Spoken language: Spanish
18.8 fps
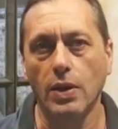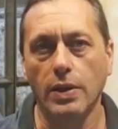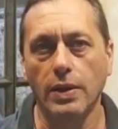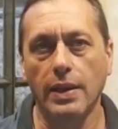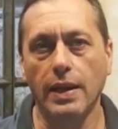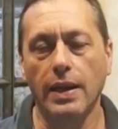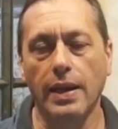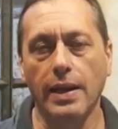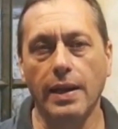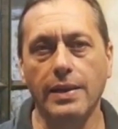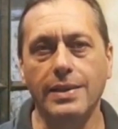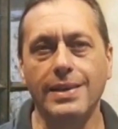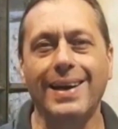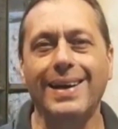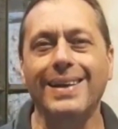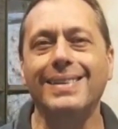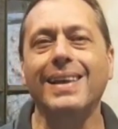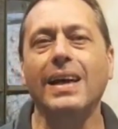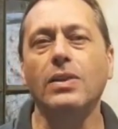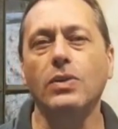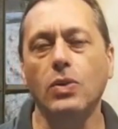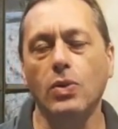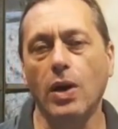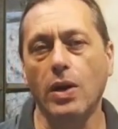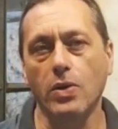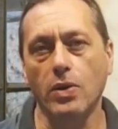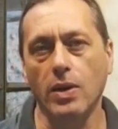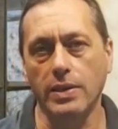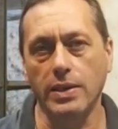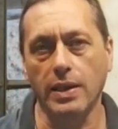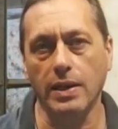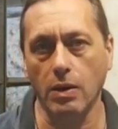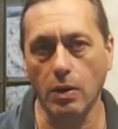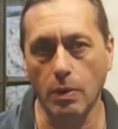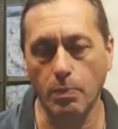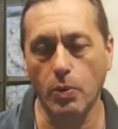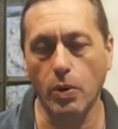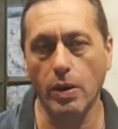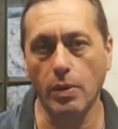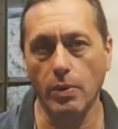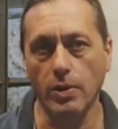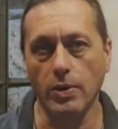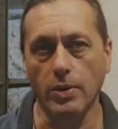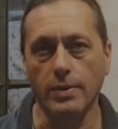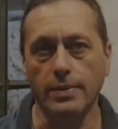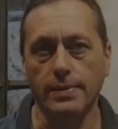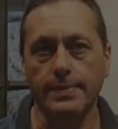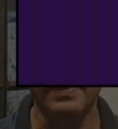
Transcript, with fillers: de la derecha, que tanto daño le hacen a los pueblos.